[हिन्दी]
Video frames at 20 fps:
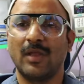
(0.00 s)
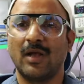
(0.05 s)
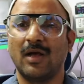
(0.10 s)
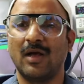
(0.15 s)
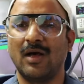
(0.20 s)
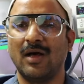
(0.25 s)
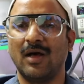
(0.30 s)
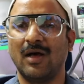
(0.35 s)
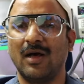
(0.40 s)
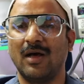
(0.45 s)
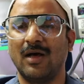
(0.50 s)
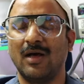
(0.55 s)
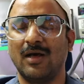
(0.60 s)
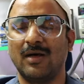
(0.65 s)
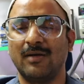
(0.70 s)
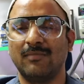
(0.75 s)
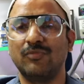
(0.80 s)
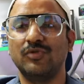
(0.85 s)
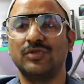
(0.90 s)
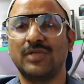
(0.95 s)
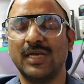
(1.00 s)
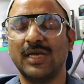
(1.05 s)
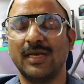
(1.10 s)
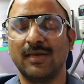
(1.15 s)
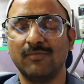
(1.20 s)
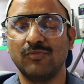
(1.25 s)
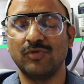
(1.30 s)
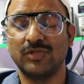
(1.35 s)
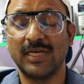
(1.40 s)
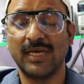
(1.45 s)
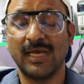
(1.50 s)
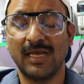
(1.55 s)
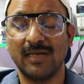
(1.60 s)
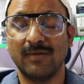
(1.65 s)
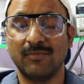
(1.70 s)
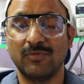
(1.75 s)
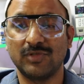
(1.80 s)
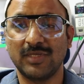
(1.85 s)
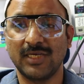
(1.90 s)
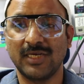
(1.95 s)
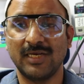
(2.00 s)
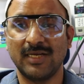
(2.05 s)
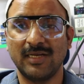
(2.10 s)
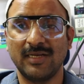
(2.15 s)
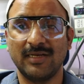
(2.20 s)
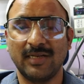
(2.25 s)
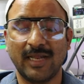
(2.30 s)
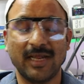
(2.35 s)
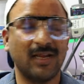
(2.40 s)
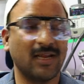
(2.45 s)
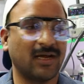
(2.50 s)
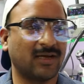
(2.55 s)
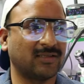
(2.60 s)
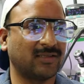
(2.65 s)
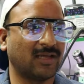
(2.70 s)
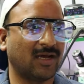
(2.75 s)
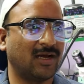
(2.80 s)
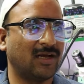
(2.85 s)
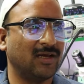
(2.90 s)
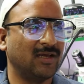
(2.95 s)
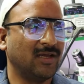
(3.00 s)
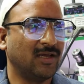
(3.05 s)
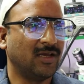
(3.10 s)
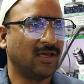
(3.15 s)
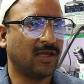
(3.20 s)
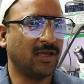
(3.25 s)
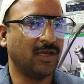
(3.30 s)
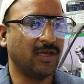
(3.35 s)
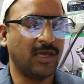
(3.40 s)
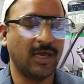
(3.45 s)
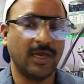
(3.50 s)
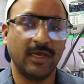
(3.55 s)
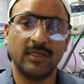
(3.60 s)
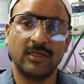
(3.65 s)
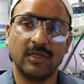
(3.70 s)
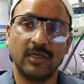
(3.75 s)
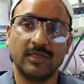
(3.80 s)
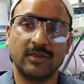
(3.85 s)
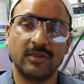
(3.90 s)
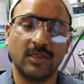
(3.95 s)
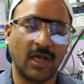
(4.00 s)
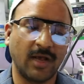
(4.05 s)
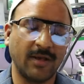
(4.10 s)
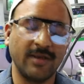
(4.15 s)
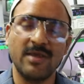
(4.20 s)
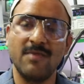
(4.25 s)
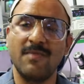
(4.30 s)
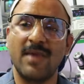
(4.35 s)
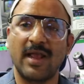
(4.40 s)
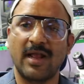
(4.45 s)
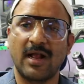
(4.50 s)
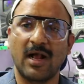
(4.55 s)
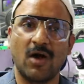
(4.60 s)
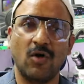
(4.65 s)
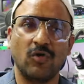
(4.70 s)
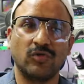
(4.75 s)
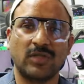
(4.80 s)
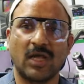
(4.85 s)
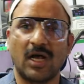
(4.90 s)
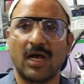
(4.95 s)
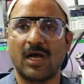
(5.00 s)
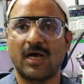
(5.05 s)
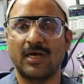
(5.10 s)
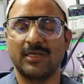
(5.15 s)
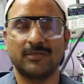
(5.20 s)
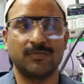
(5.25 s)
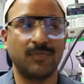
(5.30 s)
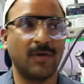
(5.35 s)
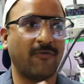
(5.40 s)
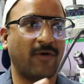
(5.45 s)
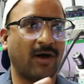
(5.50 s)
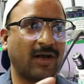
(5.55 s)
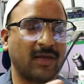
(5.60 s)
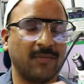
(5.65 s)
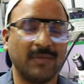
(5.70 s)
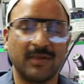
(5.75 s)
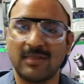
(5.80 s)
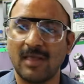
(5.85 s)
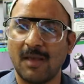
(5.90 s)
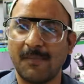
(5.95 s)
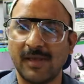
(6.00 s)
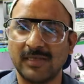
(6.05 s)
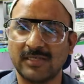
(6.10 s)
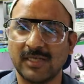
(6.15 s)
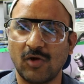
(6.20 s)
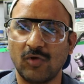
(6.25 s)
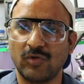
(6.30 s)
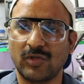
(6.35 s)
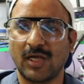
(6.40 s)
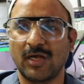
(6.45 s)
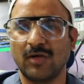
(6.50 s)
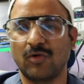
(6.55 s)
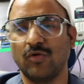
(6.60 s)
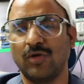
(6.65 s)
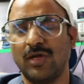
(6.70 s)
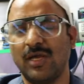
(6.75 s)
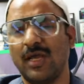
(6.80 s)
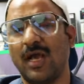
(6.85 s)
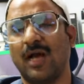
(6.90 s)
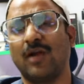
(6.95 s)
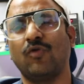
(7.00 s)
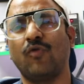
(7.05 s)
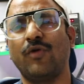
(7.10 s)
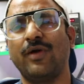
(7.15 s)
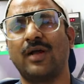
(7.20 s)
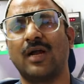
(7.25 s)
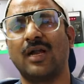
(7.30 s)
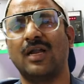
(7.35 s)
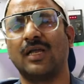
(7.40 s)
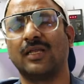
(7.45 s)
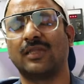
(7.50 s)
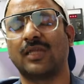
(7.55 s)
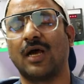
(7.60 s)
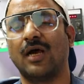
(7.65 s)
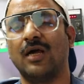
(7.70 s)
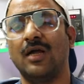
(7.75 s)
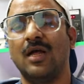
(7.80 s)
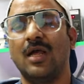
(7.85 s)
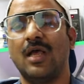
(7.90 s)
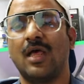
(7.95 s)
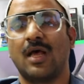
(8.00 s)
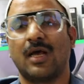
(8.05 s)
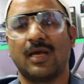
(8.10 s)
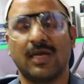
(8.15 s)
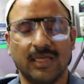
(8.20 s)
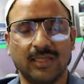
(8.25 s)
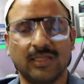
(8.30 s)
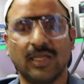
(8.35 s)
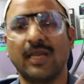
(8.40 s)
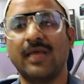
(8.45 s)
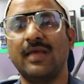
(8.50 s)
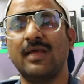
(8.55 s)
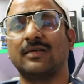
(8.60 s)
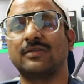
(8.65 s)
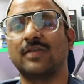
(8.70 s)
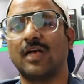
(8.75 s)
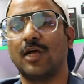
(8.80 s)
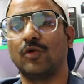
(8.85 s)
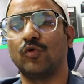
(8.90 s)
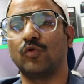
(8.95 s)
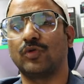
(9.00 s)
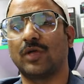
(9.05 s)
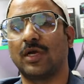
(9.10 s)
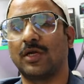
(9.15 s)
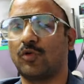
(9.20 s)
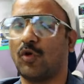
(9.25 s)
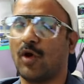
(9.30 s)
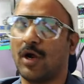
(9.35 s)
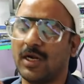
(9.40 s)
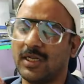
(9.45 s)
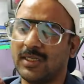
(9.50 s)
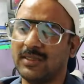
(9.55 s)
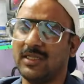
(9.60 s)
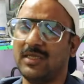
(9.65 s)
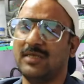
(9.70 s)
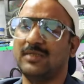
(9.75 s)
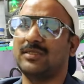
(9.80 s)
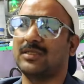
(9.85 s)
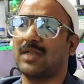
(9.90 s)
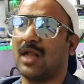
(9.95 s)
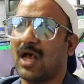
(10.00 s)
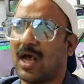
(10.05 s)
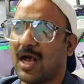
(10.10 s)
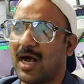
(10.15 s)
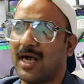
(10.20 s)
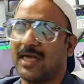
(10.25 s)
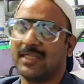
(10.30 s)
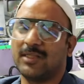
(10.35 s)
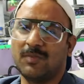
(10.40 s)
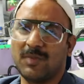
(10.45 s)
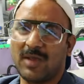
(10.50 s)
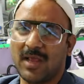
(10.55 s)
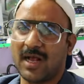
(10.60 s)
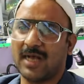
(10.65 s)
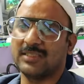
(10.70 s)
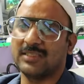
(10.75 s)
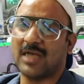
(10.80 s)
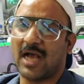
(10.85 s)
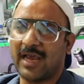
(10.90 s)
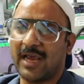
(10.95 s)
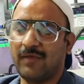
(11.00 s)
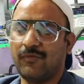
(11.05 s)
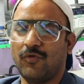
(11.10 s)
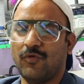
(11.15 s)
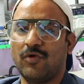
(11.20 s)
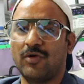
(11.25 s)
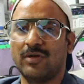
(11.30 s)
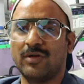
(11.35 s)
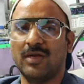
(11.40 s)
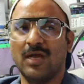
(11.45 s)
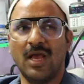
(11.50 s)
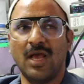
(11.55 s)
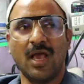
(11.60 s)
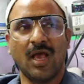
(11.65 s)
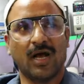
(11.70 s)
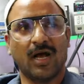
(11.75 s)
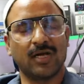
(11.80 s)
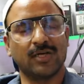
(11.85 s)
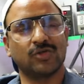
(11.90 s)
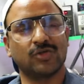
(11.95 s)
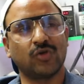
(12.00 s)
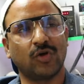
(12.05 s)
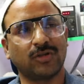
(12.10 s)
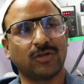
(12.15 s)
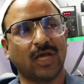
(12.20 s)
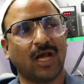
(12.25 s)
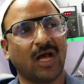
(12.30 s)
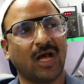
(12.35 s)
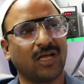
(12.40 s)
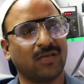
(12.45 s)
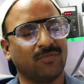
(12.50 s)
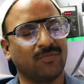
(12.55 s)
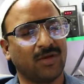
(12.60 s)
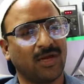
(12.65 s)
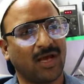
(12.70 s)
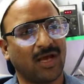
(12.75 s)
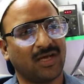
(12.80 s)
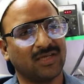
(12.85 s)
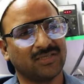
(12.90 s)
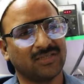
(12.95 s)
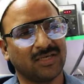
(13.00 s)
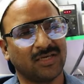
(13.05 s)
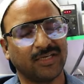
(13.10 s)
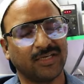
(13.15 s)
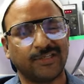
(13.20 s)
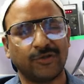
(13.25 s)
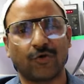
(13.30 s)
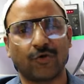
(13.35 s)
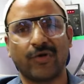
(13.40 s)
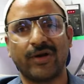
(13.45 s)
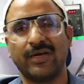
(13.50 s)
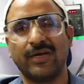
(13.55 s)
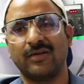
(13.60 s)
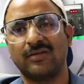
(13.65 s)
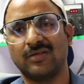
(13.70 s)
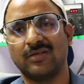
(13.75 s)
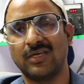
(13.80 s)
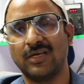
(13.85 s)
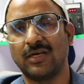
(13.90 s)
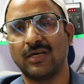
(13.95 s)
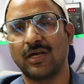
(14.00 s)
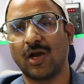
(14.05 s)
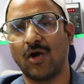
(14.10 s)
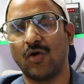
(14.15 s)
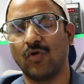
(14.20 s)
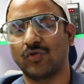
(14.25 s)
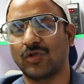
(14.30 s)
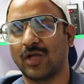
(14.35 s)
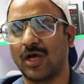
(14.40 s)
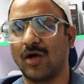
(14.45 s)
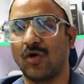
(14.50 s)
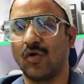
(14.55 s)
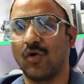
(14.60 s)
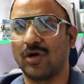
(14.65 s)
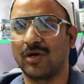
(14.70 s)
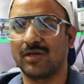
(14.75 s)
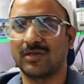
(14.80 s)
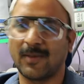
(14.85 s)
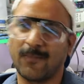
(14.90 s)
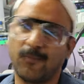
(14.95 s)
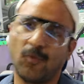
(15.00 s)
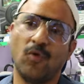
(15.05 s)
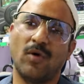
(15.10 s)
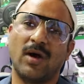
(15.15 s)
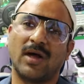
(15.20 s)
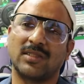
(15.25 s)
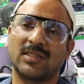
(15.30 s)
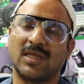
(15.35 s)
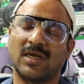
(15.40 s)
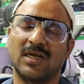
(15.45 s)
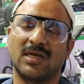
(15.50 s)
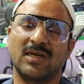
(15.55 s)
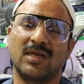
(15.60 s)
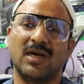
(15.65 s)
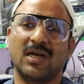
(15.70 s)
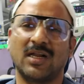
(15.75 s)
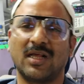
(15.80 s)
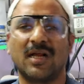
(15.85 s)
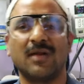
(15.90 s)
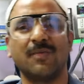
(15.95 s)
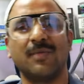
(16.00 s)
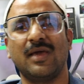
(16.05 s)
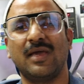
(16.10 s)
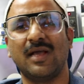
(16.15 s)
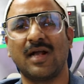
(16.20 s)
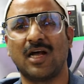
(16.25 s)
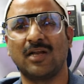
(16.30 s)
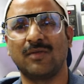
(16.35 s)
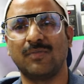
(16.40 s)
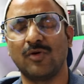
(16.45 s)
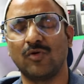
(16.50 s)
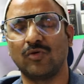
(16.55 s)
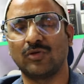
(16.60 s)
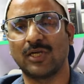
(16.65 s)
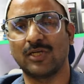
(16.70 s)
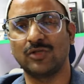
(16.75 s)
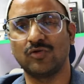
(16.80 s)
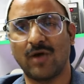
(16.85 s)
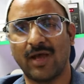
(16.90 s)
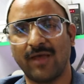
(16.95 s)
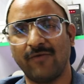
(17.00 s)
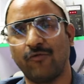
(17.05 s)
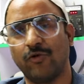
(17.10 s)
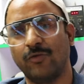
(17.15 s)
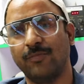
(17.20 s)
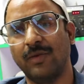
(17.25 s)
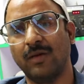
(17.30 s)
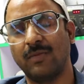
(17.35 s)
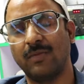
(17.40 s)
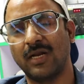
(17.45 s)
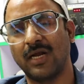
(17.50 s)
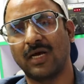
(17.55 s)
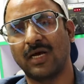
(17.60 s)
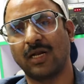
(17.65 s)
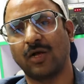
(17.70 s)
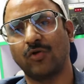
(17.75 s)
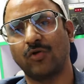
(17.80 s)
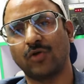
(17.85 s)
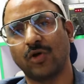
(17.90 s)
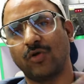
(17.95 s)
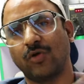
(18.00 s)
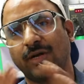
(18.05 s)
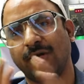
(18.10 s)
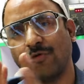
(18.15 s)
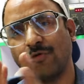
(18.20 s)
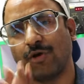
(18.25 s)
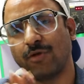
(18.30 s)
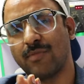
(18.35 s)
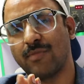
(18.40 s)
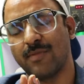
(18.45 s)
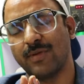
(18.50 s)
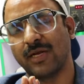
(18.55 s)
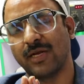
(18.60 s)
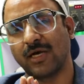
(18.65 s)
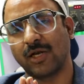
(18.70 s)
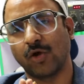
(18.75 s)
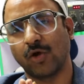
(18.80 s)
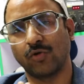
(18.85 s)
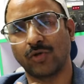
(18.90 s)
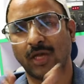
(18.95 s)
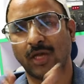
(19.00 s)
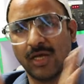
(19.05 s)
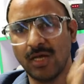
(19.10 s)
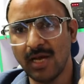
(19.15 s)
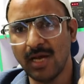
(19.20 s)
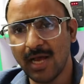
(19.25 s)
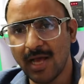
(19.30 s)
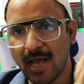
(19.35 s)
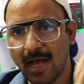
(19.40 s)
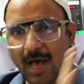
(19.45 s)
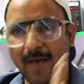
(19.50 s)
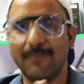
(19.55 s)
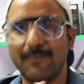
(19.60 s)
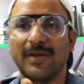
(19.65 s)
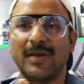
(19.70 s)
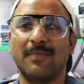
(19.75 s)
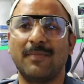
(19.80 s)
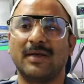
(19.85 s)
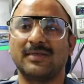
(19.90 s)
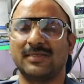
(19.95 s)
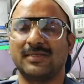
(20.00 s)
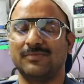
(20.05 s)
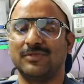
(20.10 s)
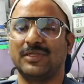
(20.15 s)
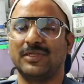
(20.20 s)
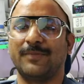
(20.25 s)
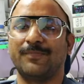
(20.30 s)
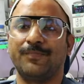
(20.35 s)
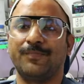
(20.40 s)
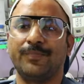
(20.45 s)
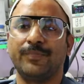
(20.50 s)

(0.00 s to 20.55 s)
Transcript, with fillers: आ, मुझे मुझे ये मुझे नहीं लगता कि ये इतना ही महंगा होता इसमें वाकई में इतना पैसा होता क्योंकि ये हर कोई कर लेता अगर इतना ही आसान होता तो हर तीसरा आदमी आज आईफोन हर चौथा आदमी आज एंड्रॉयड सीख रहा होता और सबको आता हर घर घर में एक आदमी होता जो आईफोन भी बना रहा होता और एंड्रॉयड भी बना रहा होता आप मेरी बात समझिए